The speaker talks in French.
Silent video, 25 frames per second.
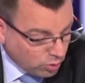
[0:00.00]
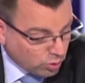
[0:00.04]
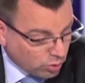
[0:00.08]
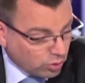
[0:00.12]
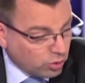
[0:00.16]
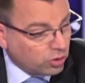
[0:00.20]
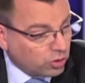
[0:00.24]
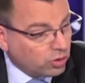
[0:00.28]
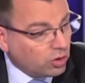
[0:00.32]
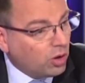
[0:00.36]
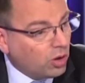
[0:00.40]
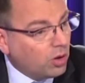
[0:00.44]
qu'on
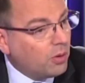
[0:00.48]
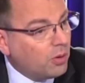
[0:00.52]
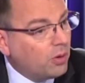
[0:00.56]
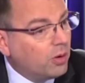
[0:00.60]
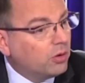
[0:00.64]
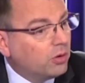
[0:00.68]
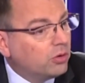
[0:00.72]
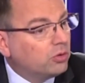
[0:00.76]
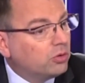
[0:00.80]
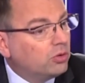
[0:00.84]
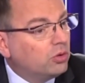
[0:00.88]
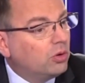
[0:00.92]
entend
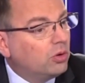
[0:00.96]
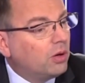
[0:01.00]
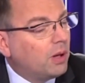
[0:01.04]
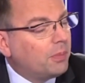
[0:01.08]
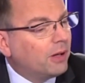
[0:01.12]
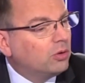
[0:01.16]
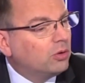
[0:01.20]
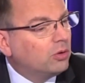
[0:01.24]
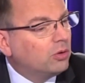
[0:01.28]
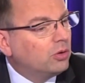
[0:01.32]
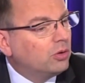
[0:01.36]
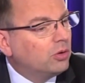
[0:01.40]
euh, de la
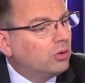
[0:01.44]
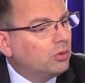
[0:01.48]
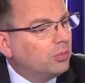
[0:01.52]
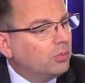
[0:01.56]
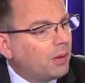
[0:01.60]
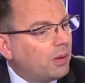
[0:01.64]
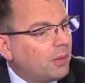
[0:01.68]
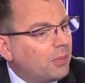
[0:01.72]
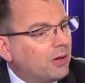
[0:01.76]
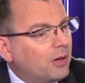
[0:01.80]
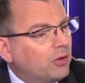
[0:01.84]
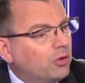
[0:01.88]
part de
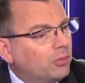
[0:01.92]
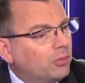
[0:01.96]
pas mal de